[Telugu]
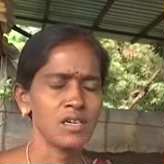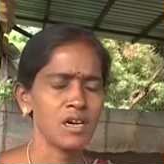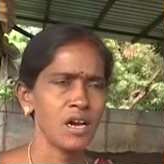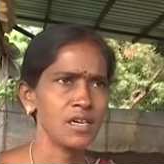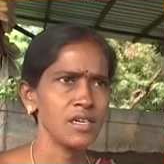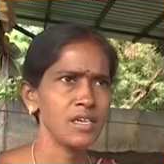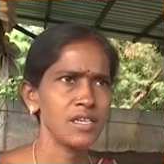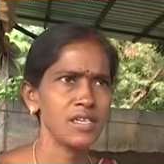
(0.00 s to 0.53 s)

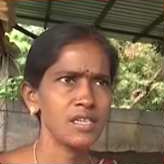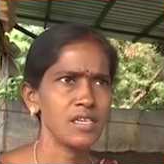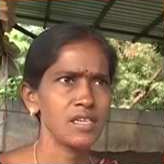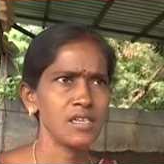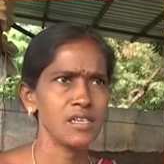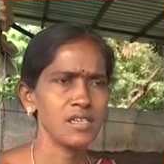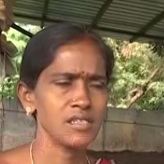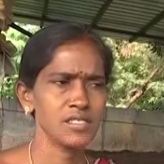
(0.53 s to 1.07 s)
ఆర్డిటి
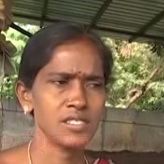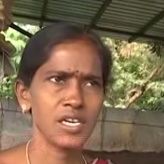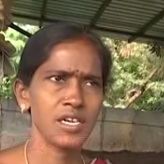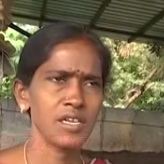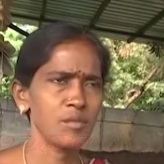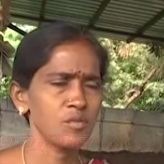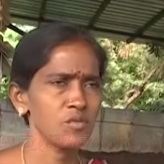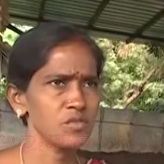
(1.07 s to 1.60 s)

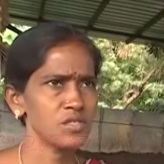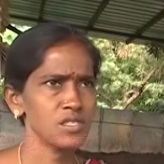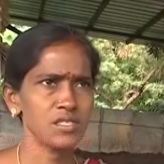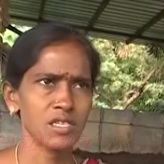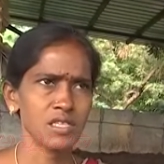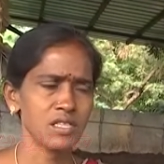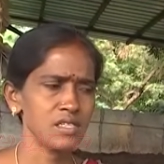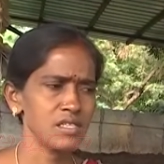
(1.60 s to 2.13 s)
స్టేడియం నుంచి
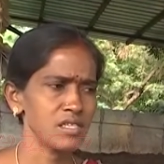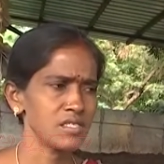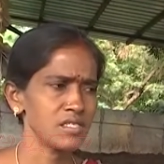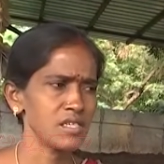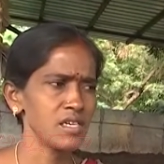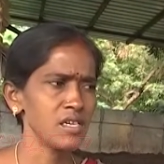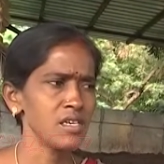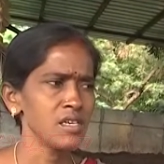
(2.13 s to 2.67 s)
చెత్త తెచ్చి